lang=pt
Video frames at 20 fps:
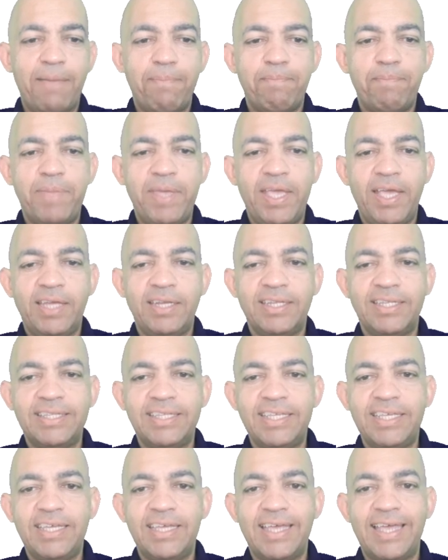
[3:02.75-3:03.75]
é a
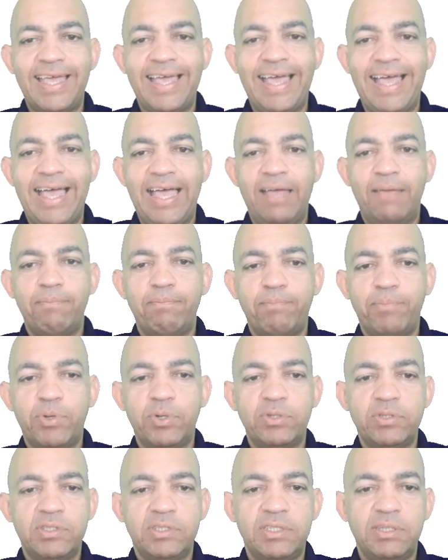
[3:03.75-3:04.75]
perna de
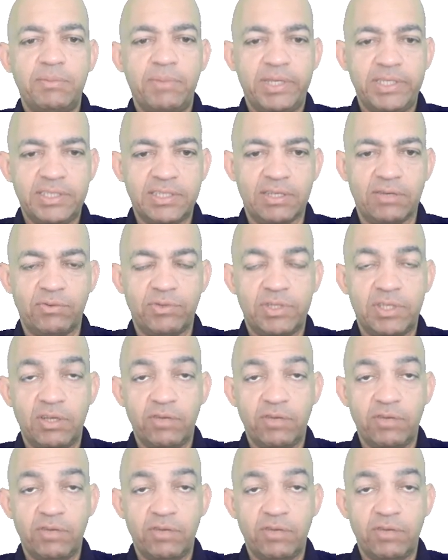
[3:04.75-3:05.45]
aproximação.